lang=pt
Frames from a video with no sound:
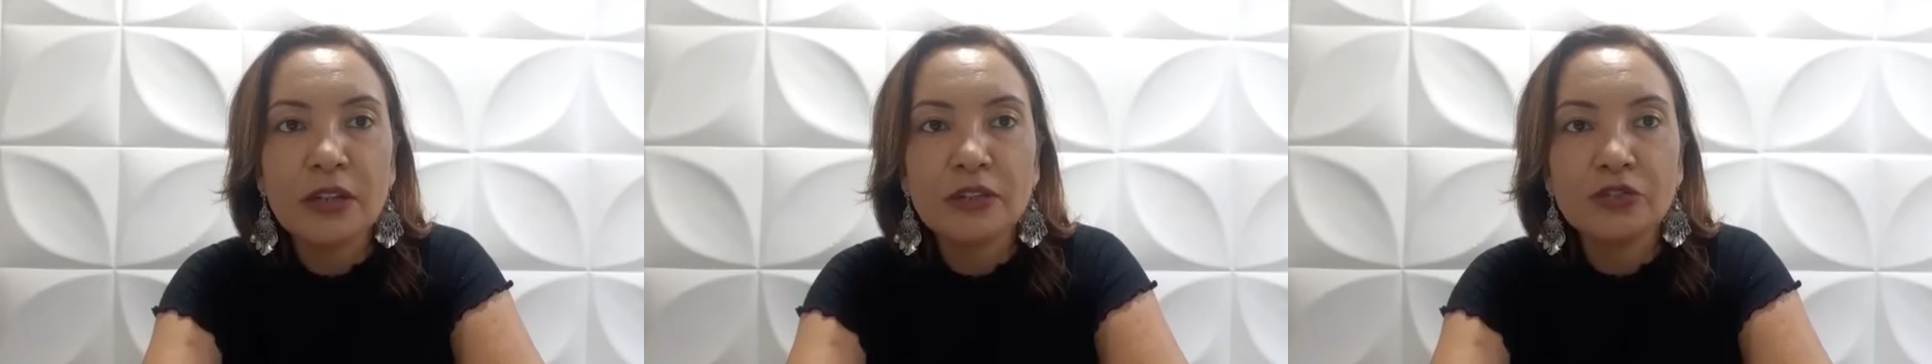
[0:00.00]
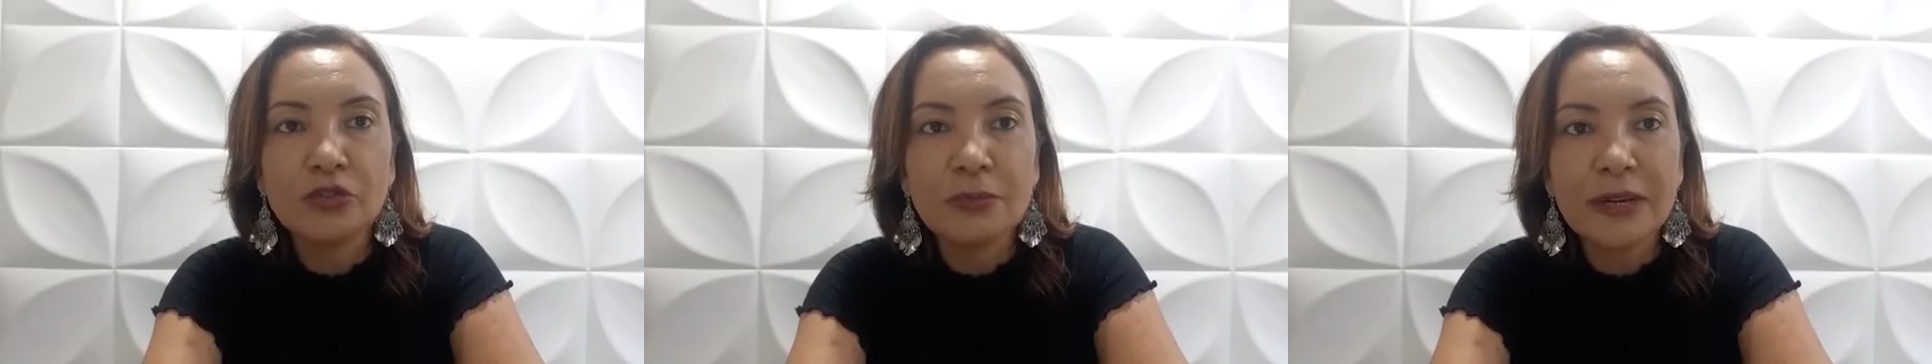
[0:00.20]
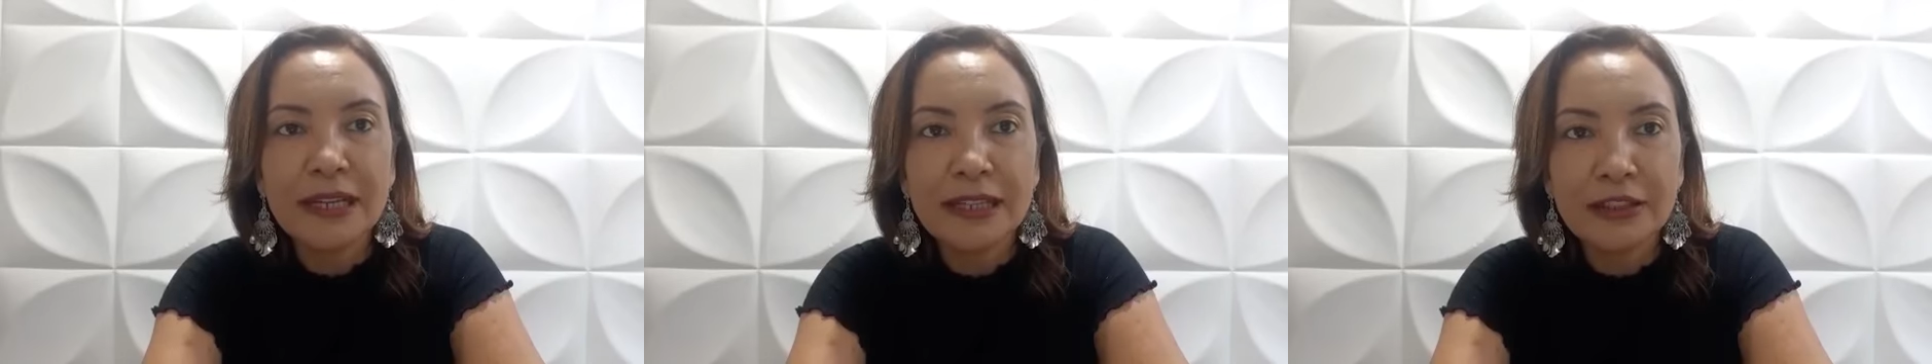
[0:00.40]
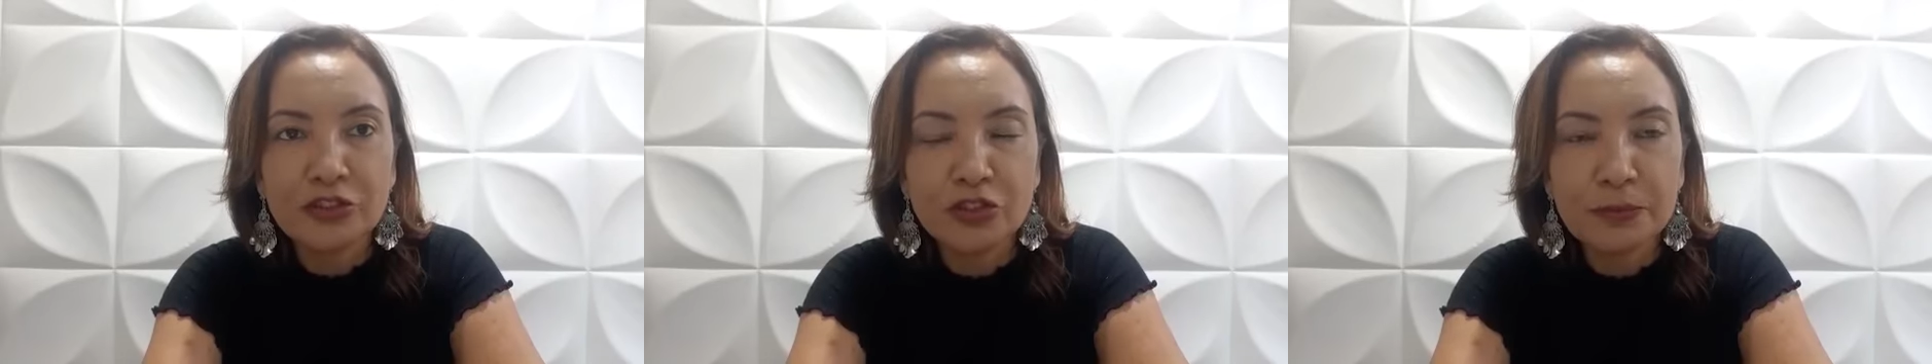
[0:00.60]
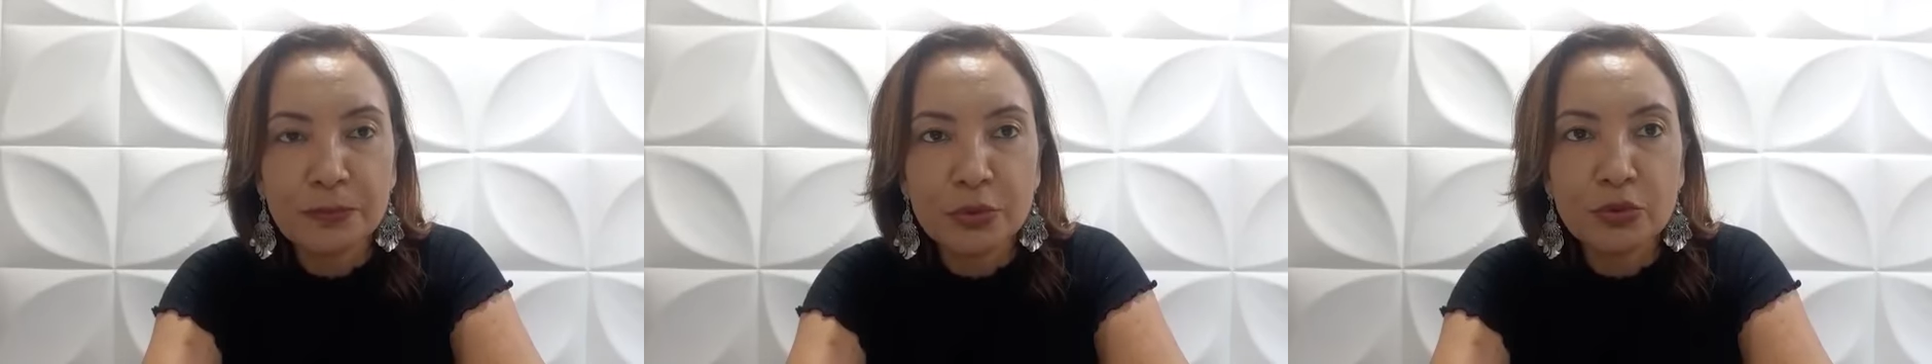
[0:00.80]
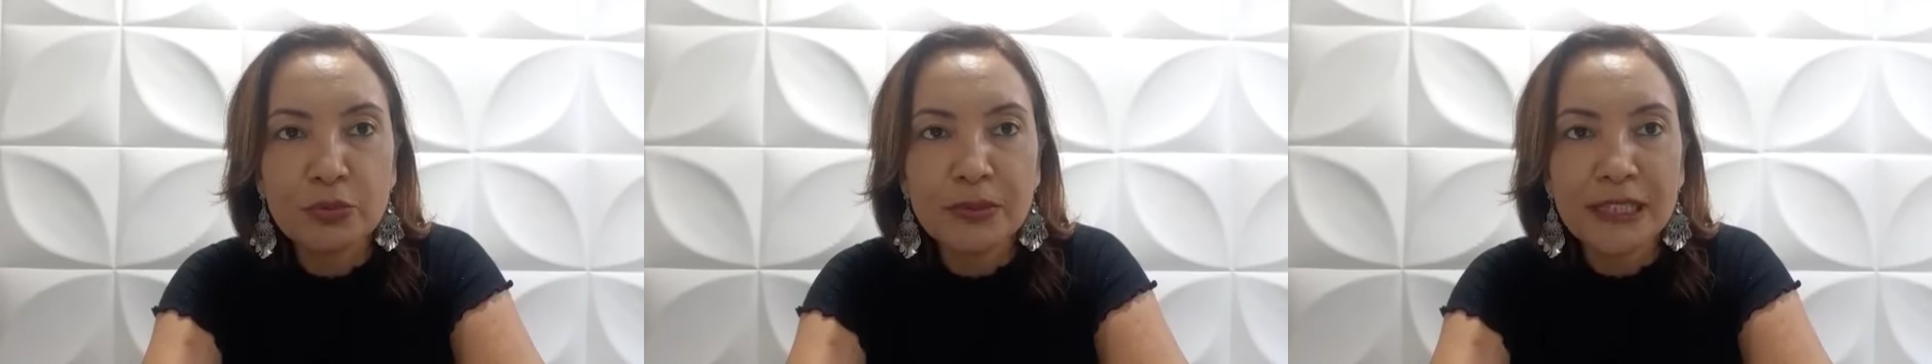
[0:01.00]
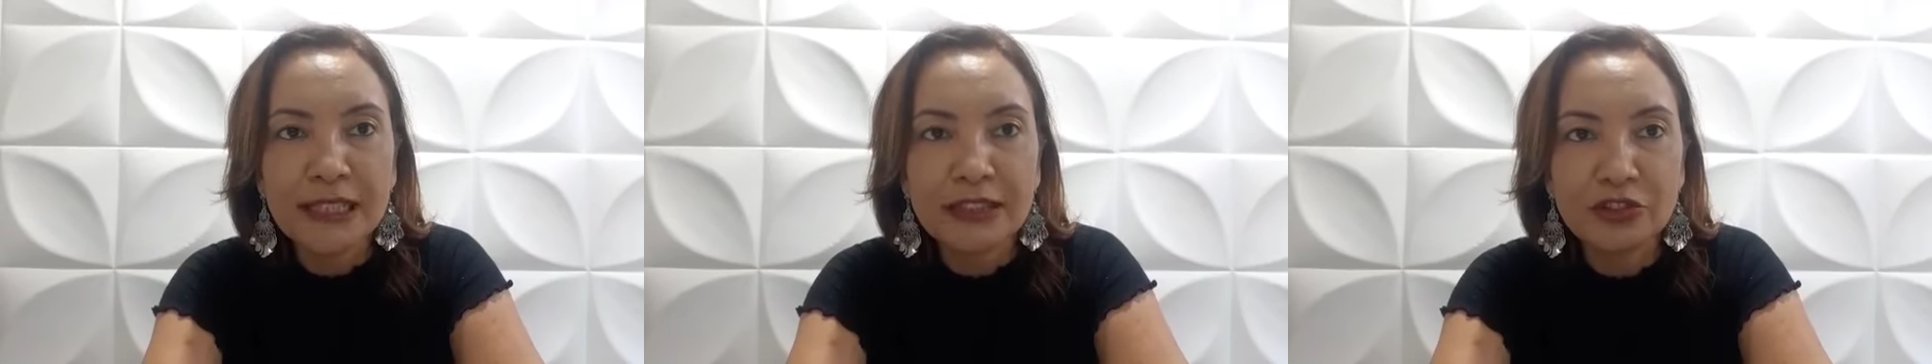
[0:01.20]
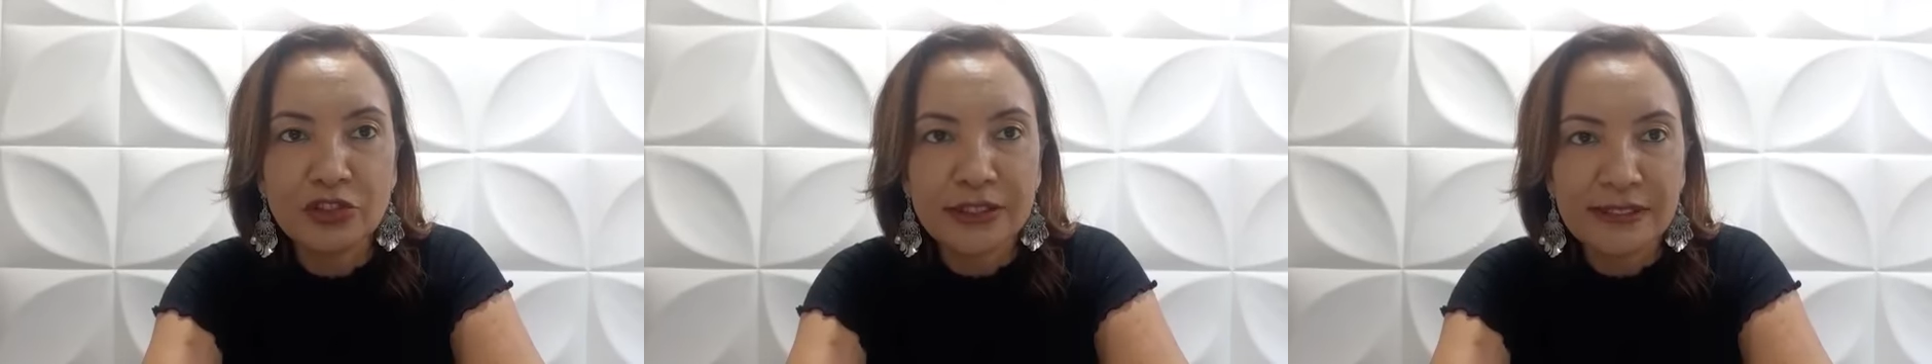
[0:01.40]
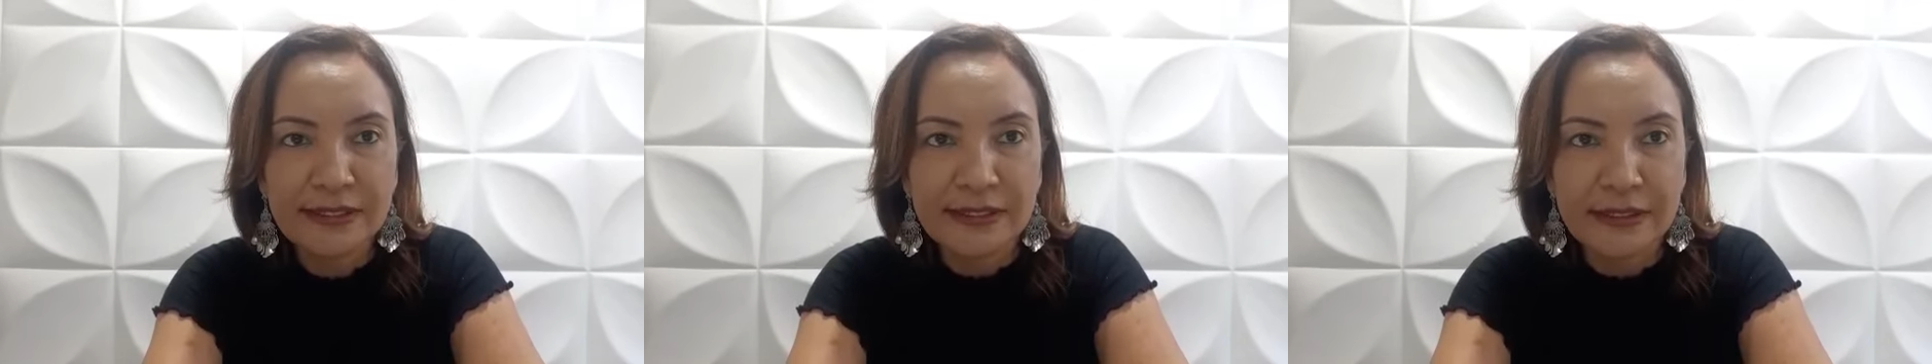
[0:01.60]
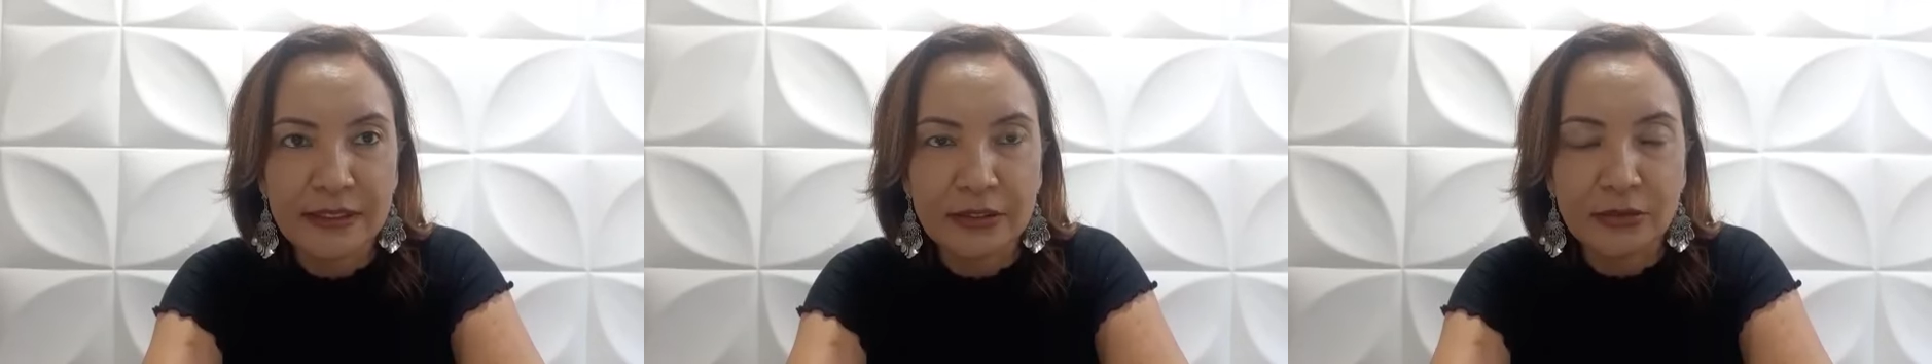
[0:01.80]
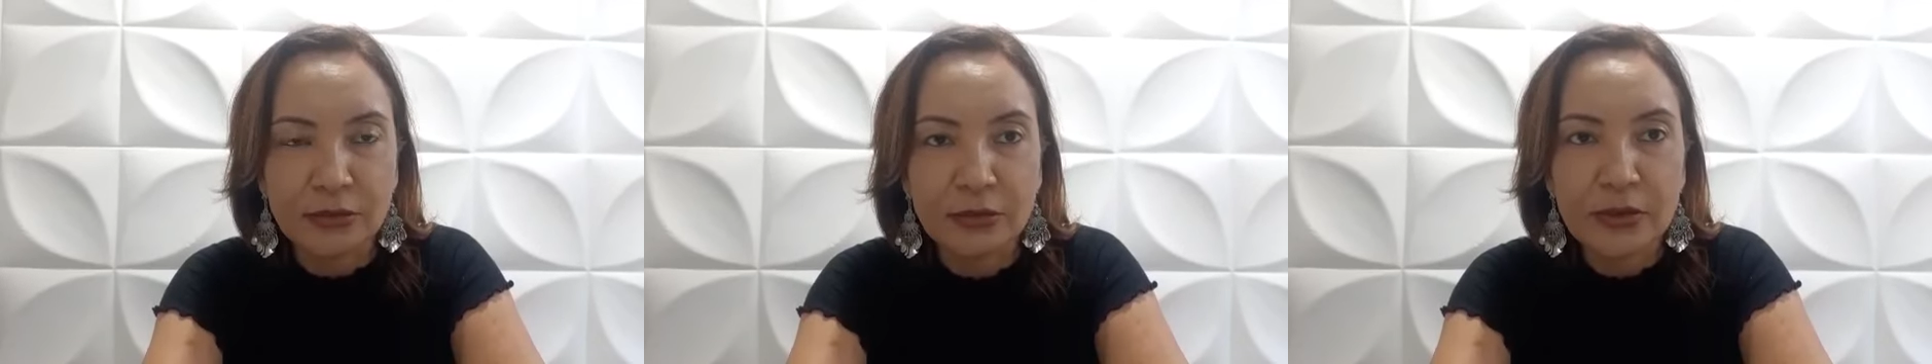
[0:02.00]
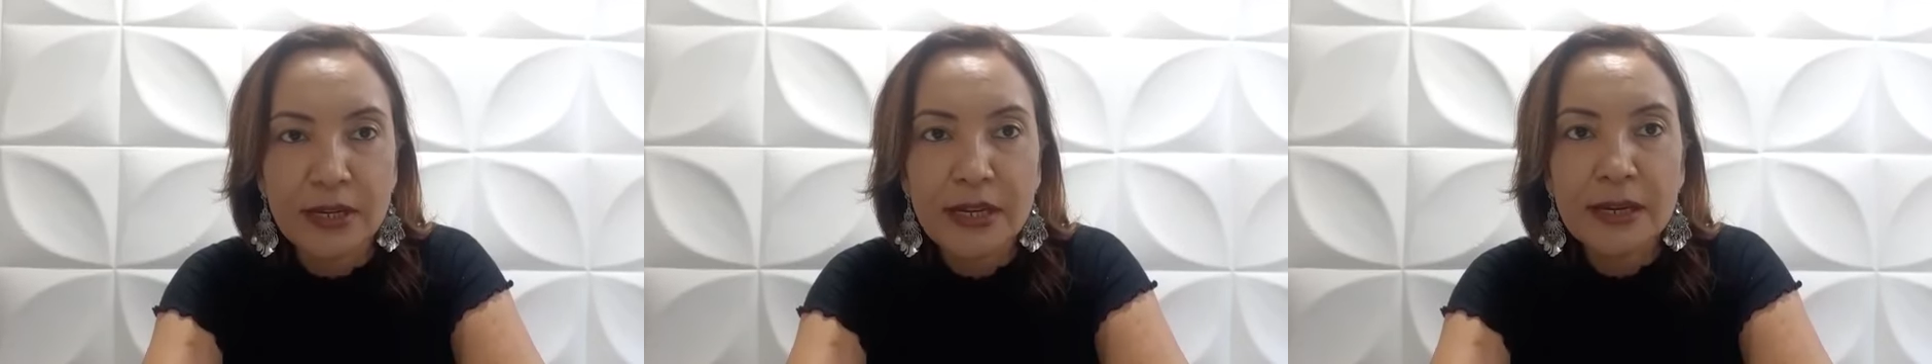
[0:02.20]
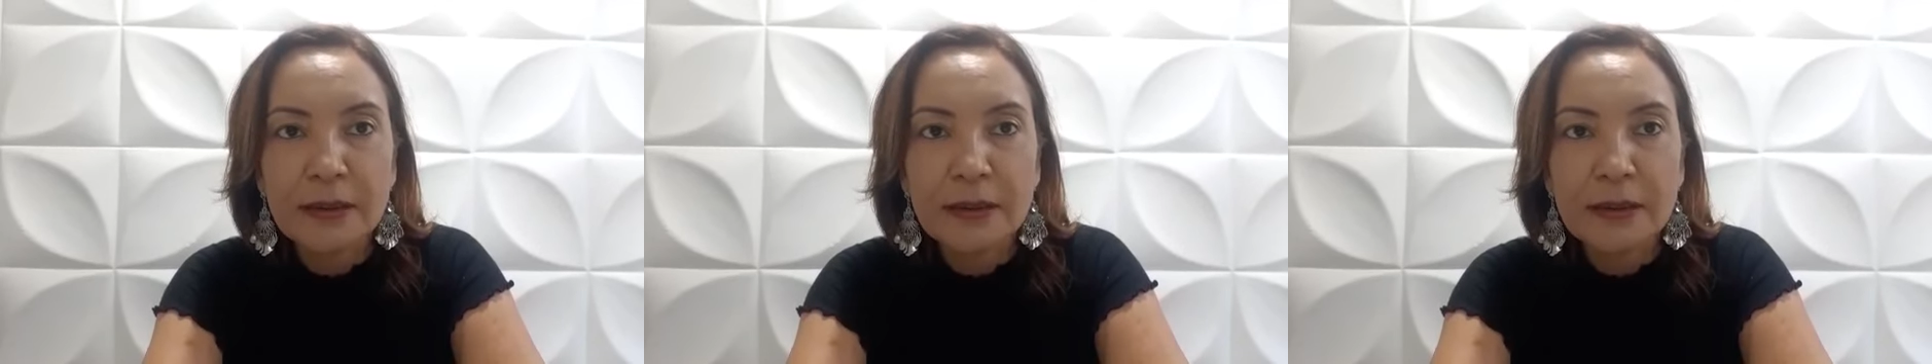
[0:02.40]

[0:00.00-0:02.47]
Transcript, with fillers: de uma rede pública de ensino,